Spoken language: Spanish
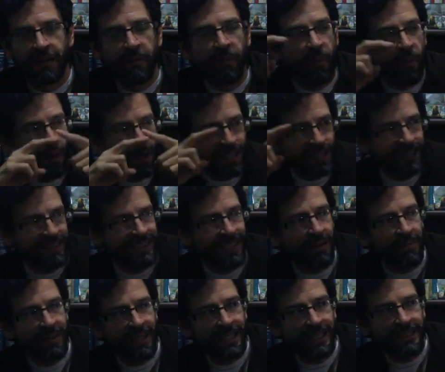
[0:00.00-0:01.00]
puedes
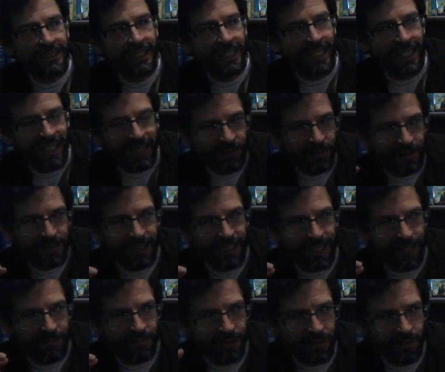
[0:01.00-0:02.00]
saber si el gato
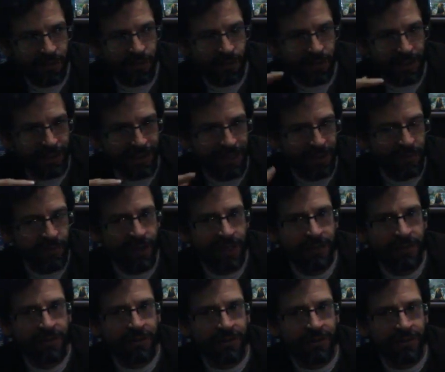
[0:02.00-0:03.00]
está vivo o está
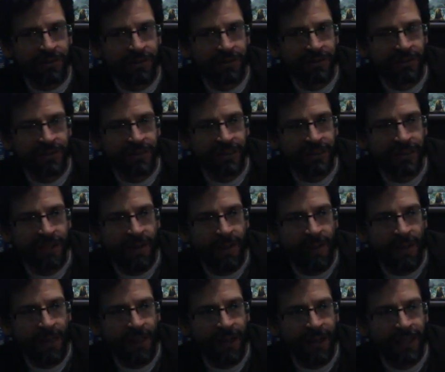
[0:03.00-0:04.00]
muerto.
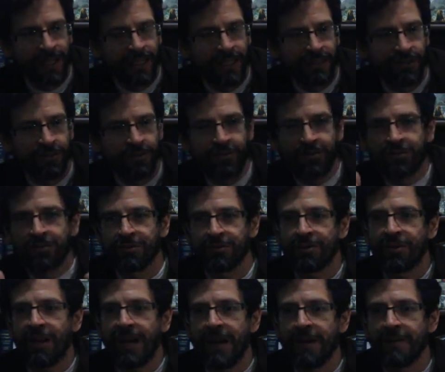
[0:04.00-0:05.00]

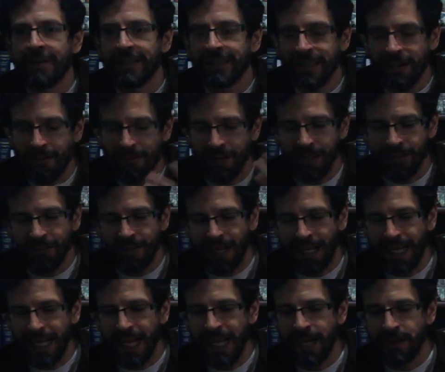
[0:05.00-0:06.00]
Solamente abriendo la
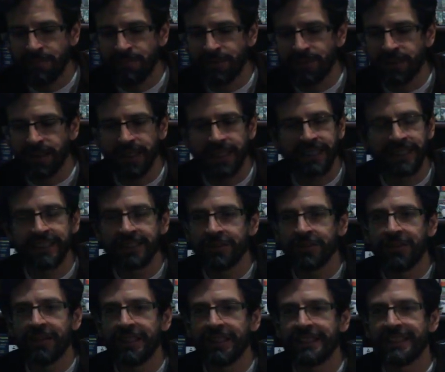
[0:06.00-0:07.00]
caja, porque si
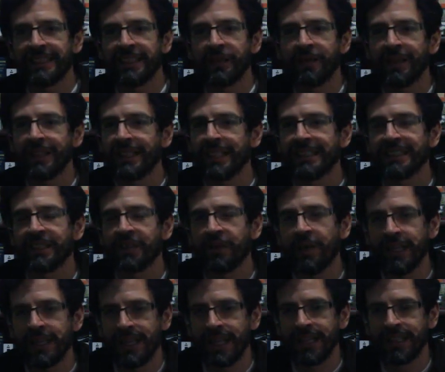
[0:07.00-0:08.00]
no es
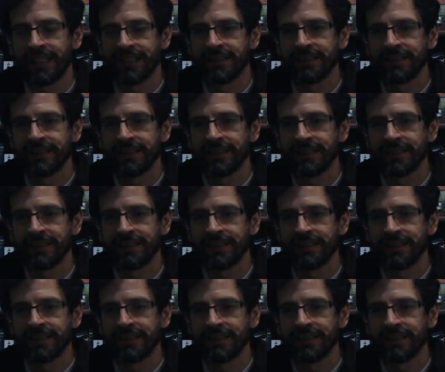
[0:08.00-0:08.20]
50-50.